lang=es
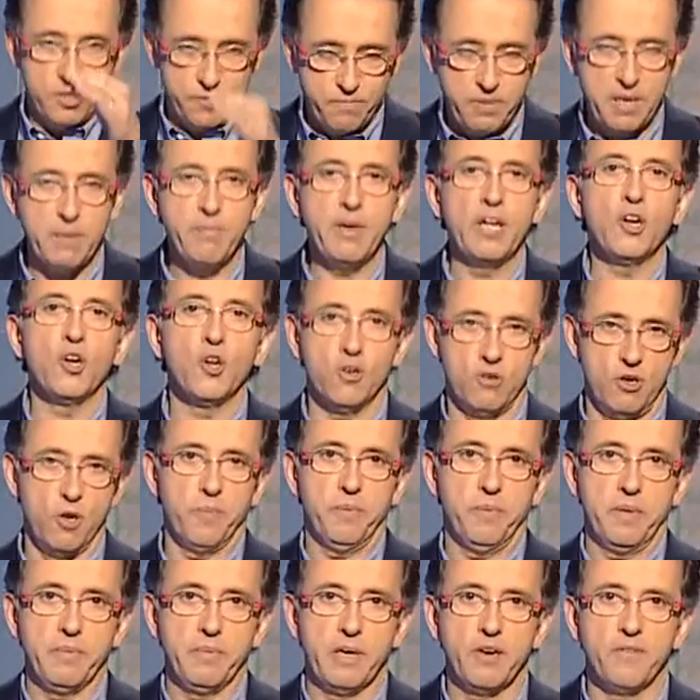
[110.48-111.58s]
primero, lo
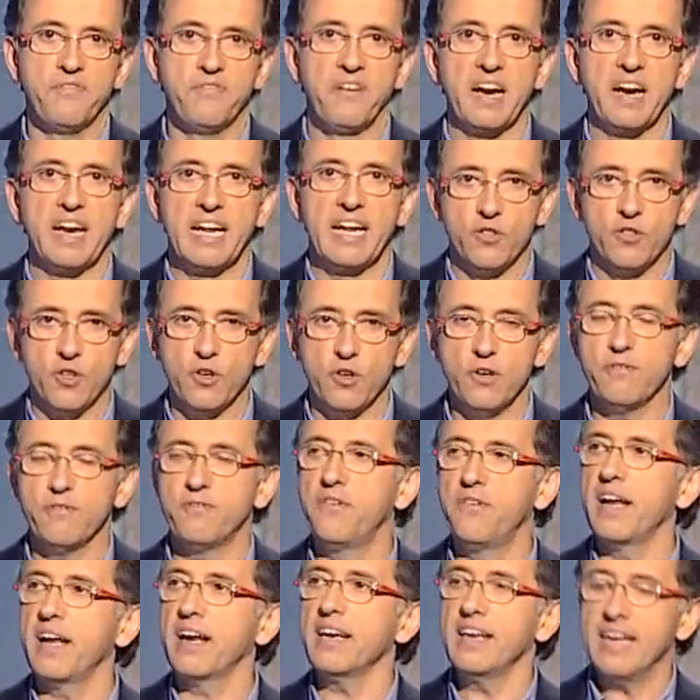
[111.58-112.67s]
primero, Fernando.
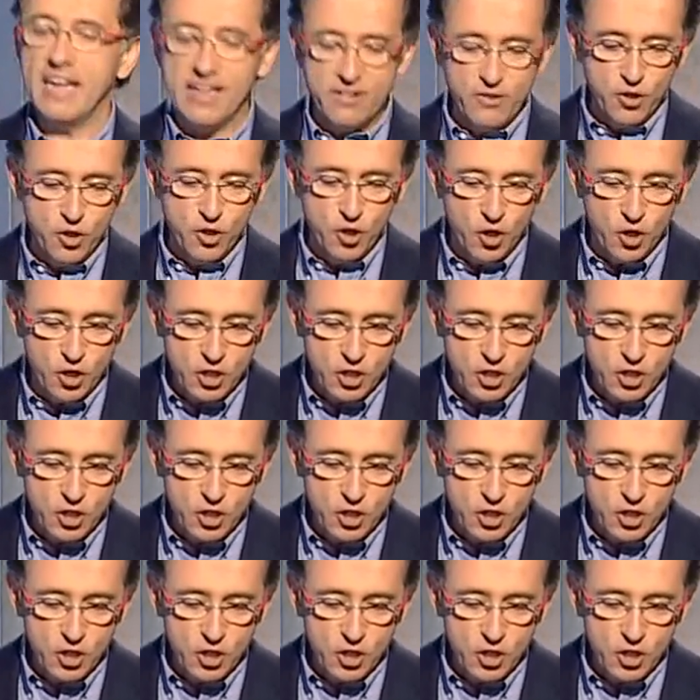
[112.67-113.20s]
Fernando